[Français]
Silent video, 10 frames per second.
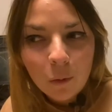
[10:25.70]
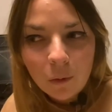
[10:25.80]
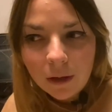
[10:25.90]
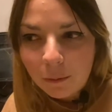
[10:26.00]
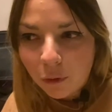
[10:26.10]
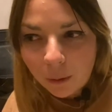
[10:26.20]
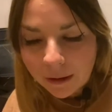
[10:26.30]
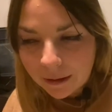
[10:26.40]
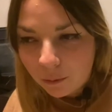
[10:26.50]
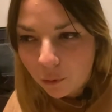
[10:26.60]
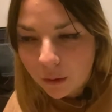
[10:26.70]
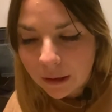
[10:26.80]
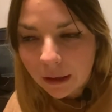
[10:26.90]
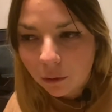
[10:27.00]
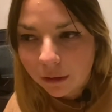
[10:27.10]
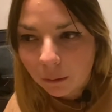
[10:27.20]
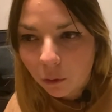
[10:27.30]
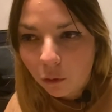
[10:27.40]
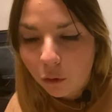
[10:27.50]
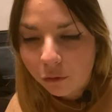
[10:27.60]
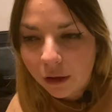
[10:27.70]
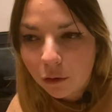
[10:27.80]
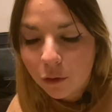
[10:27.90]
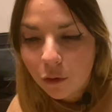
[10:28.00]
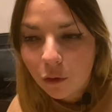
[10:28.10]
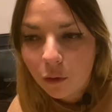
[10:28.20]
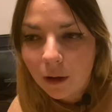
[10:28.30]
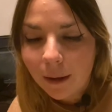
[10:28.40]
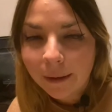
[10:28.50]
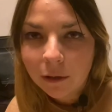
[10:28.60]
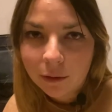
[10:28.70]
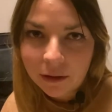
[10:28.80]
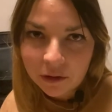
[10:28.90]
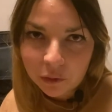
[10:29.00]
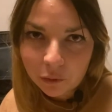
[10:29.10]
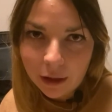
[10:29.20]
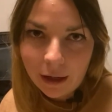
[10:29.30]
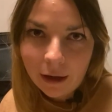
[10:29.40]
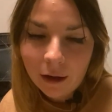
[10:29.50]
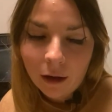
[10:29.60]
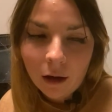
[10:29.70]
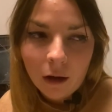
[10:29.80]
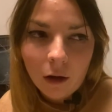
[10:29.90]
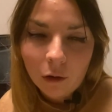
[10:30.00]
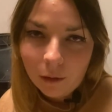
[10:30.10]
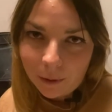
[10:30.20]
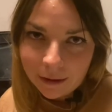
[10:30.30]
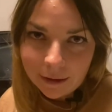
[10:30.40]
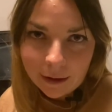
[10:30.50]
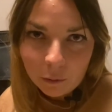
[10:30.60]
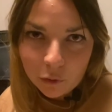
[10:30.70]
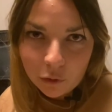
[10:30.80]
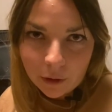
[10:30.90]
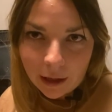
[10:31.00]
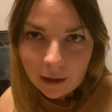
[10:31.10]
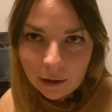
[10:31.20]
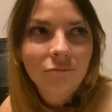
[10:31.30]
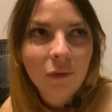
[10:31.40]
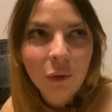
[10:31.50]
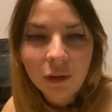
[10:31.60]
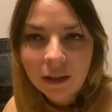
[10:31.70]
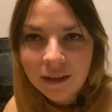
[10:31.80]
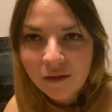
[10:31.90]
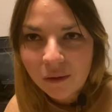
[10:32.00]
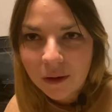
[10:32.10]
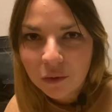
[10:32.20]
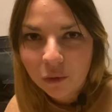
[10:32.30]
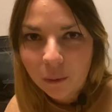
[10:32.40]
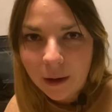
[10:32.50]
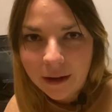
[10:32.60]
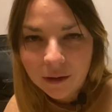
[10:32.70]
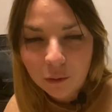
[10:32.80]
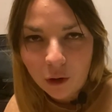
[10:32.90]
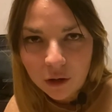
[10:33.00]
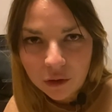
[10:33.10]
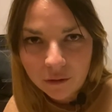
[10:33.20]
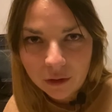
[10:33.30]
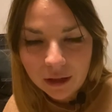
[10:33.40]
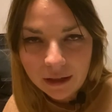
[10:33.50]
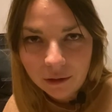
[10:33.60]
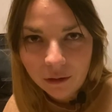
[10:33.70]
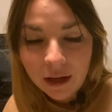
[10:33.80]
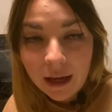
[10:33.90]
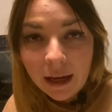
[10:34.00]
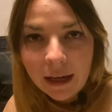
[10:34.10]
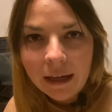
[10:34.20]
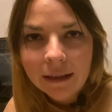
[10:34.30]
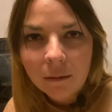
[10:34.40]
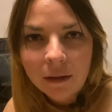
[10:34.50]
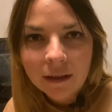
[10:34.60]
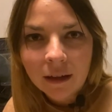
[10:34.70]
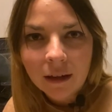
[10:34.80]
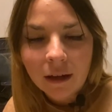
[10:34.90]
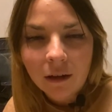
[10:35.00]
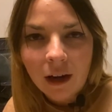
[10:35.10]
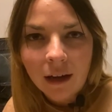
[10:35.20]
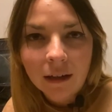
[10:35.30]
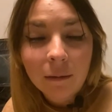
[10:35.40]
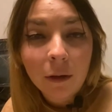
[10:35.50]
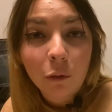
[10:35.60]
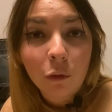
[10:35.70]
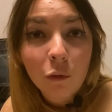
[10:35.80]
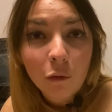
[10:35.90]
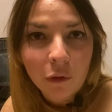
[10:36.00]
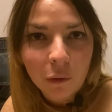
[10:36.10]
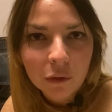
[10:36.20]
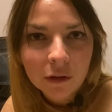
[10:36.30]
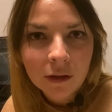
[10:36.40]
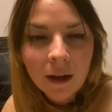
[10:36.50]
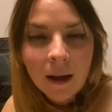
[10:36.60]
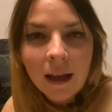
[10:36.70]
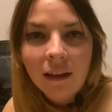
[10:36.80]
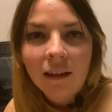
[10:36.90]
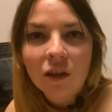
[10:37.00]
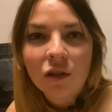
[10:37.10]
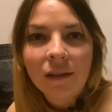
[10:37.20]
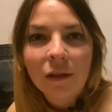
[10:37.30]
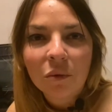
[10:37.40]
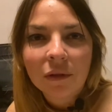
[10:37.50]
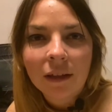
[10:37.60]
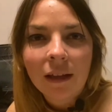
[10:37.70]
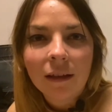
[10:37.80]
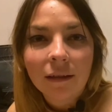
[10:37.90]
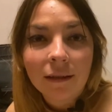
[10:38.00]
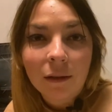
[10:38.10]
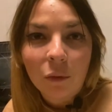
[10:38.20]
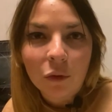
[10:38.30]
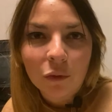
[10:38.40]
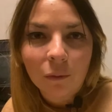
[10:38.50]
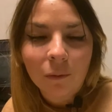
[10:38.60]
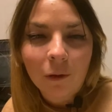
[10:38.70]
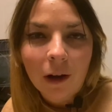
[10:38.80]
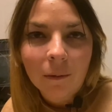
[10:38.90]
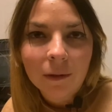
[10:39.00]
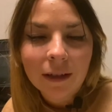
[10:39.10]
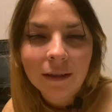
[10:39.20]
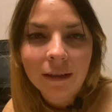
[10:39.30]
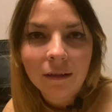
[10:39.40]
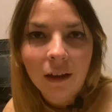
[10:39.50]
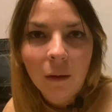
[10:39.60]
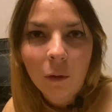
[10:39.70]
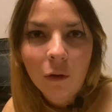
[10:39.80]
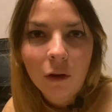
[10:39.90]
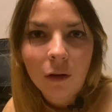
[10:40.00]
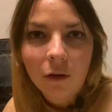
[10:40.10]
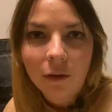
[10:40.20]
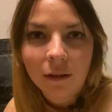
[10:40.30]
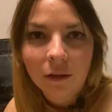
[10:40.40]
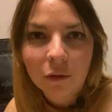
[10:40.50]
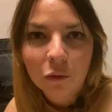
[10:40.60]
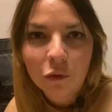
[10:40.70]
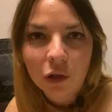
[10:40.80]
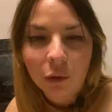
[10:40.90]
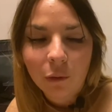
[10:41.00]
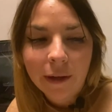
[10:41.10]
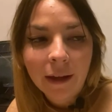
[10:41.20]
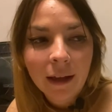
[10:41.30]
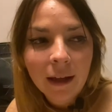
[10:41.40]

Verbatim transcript: les points principaux, c'est notamment le fait que la prise de décision est en grande partie émotionnelle. Donnez des informations de base pour rassurer votre client et établissez un climat de confiance et agissez sur ses émotions. Voilà, ça c'était vraiment euh, une intervention que j'ai trouvée